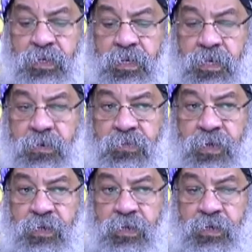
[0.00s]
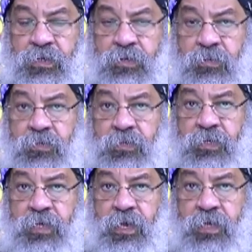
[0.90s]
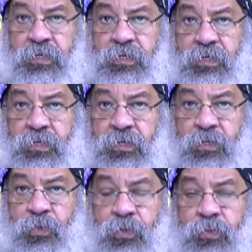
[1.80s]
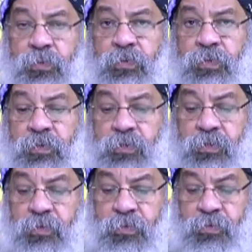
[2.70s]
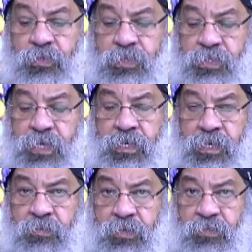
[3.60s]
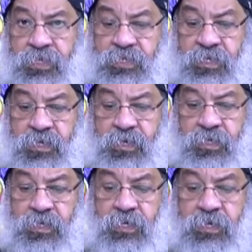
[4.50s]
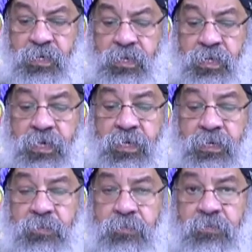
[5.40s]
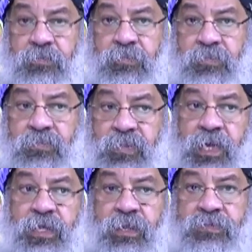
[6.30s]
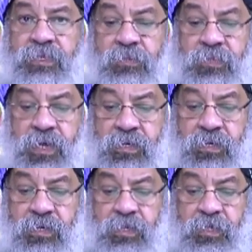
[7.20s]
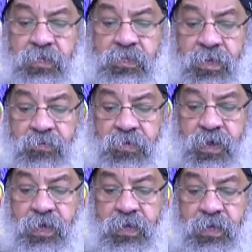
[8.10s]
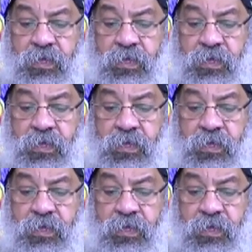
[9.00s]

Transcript: هي فعلا النبوة دي عن حلول الروح القدس أيام المسيح لكن فيها نفس المعنى تفرح